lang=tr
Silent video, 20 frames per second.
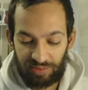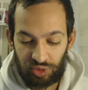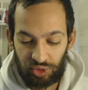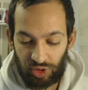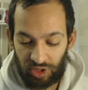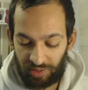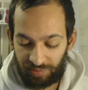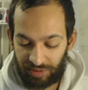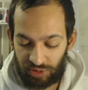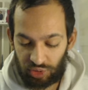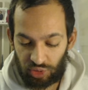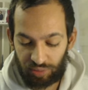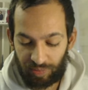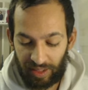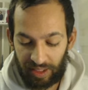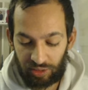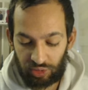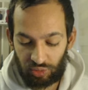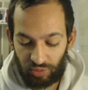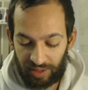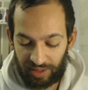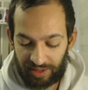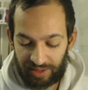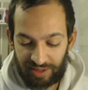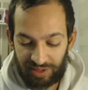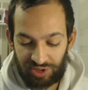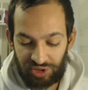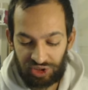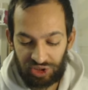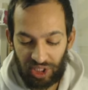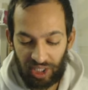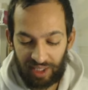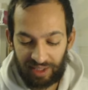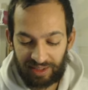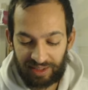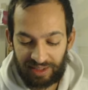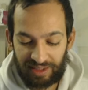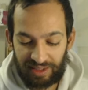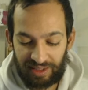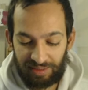Şöyle bir süper duvar kırıcı
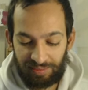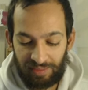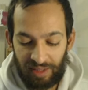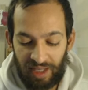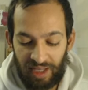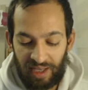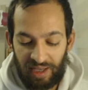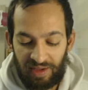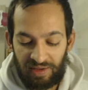attım